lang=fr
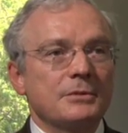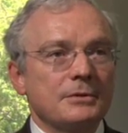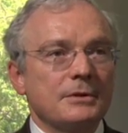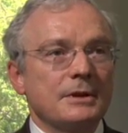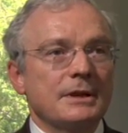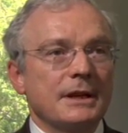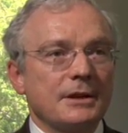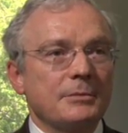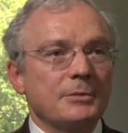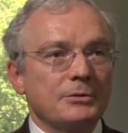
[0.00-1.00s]
pour euh, la
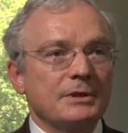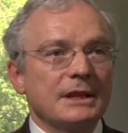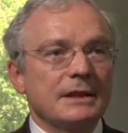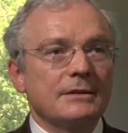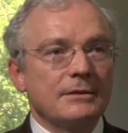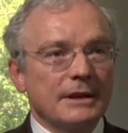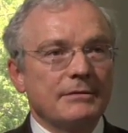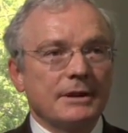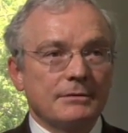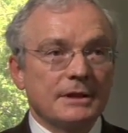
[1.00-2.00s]
communauté de
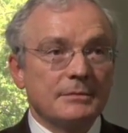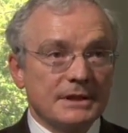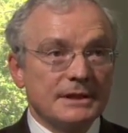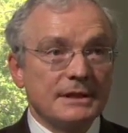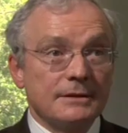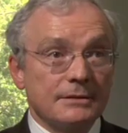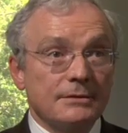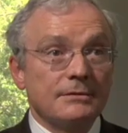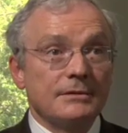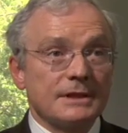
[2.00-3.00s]
la Faculté de médecine de
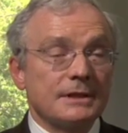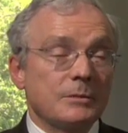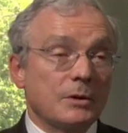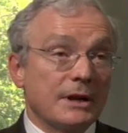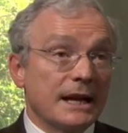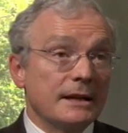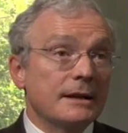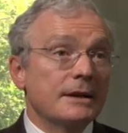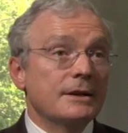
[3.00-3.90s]
l'Université de Montréal.